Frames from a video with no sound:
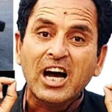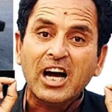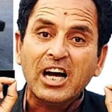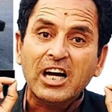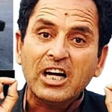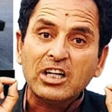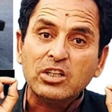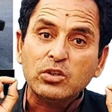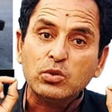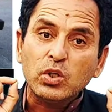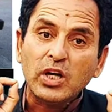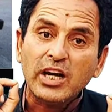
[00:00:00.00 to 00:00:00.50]

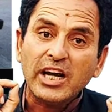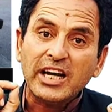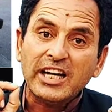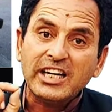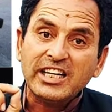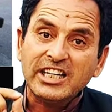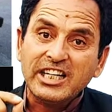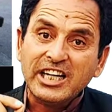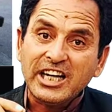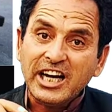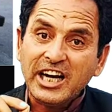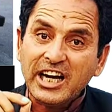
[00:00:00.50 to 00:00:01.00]
जो है
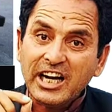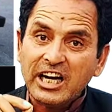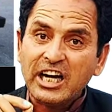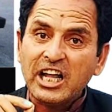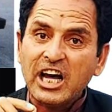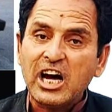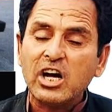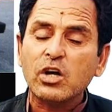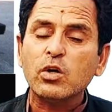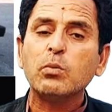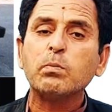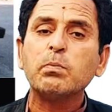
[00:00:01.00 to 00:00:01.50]
डेढ़
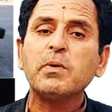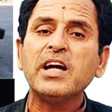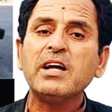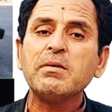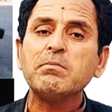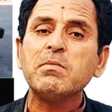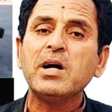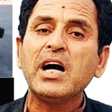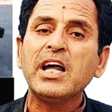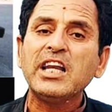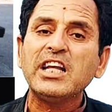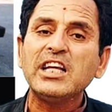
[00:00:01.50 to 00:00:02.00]
लाख
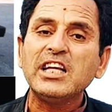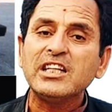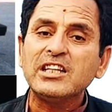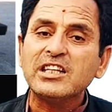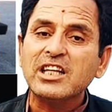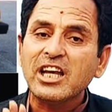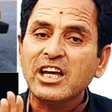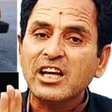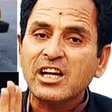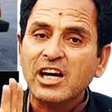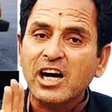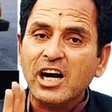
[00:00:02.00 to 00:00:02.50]
रुपए
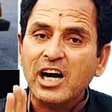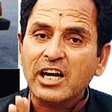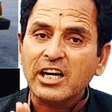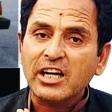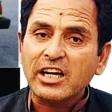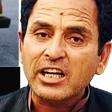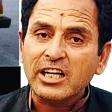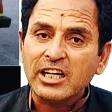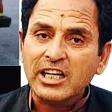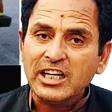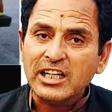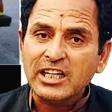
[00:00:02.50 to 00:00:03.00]
मालियत की
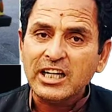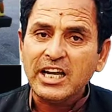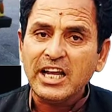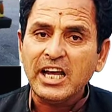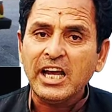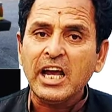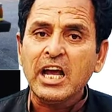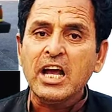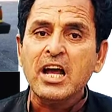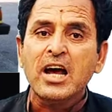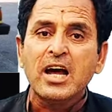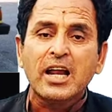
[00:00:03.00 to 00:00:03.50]
कार ख़रीद
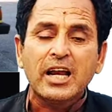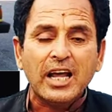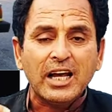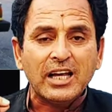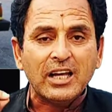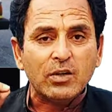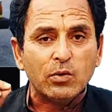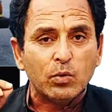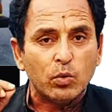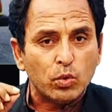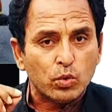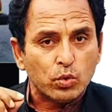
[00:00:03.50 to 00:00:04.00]
लें
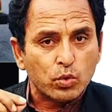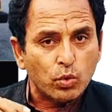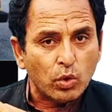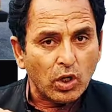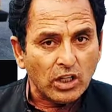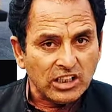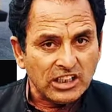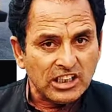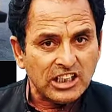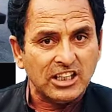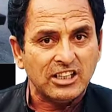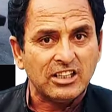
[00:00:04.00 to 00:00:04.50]
लेकिन
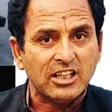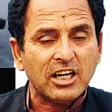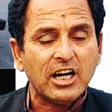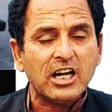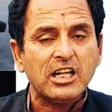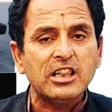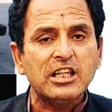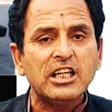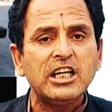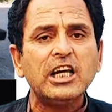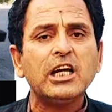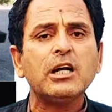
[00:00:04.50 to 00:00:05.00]
उसको अच्छी
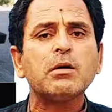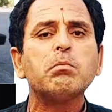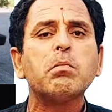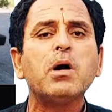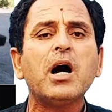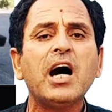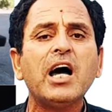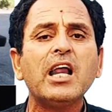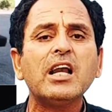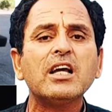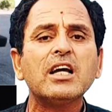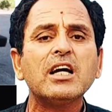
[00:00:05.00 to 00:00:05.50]
तरह
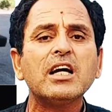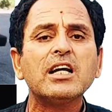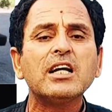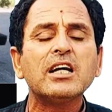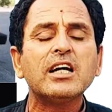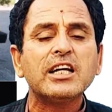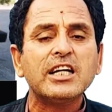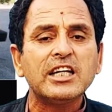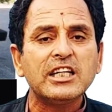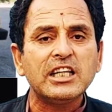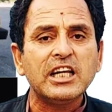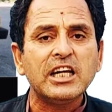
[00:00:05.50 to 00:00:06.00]
देखभाल कर
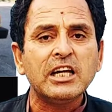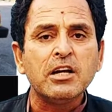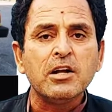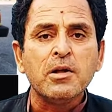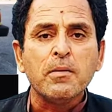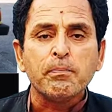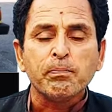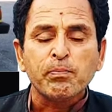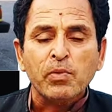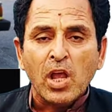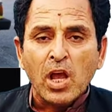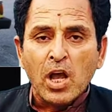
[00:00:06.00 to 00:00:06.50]
ख़रीदें
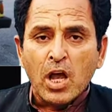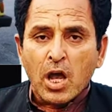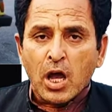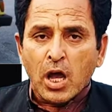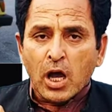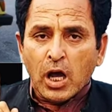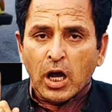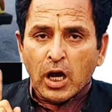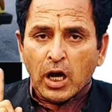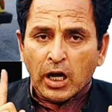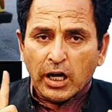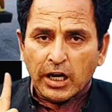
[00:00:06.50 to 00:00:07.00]

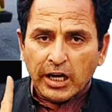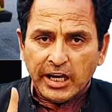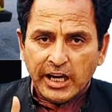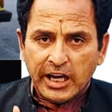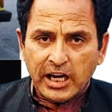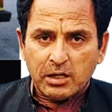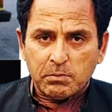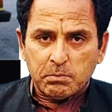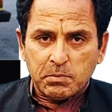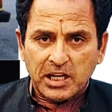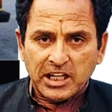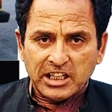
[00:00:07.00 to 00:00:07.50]

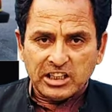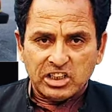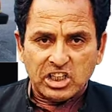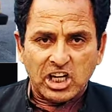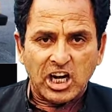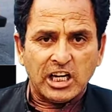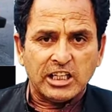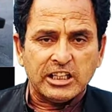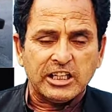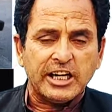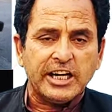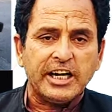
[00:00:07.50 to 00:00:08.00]
एक बात
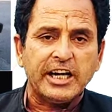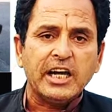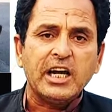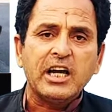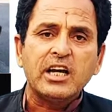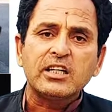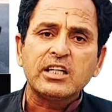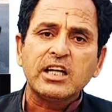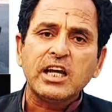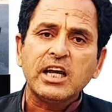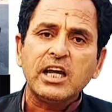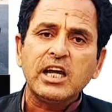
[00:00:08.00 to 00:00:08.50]
याद रहे
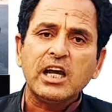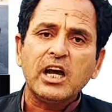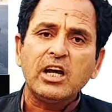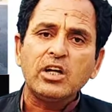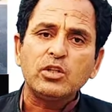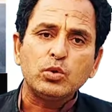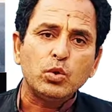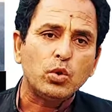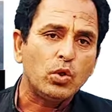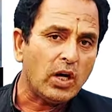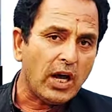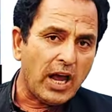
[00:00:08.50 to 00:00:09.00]

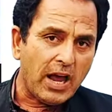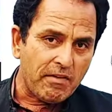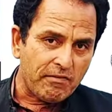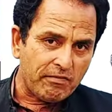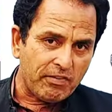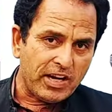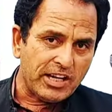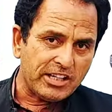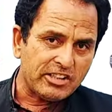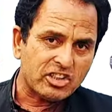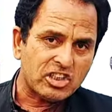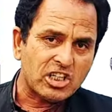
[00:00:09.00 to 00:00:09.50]
कि जो
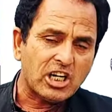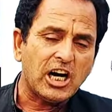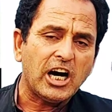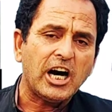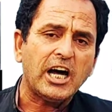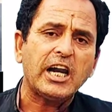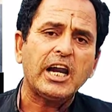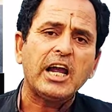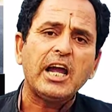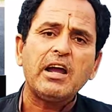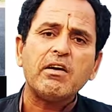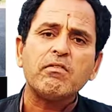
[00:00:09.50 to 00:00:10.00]
एफ एक्स
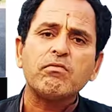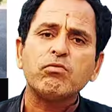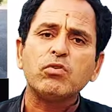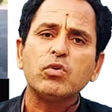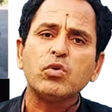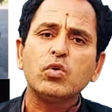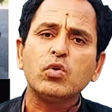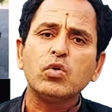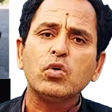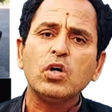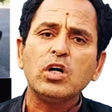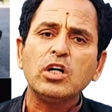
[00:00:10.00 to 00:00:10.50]
कार है
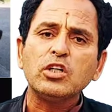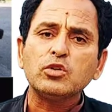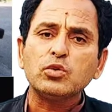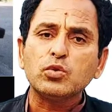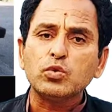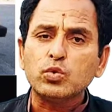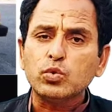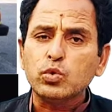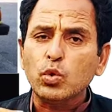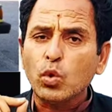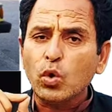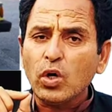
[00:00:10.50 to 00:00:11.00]
वो
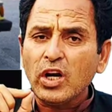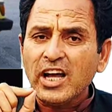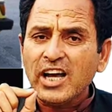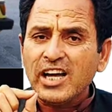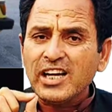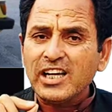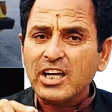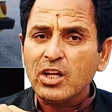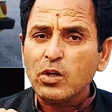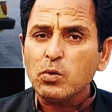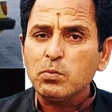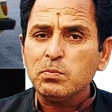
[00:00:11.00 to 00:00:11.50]

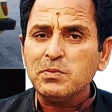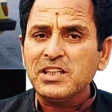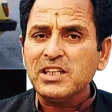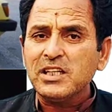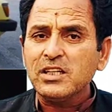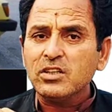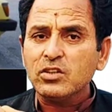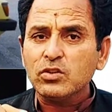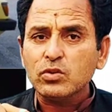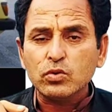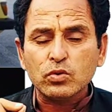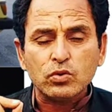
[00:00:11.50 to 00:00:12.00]
16
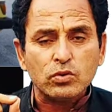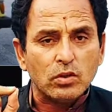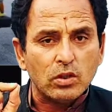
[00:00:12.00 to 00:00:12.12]
किलोमीटर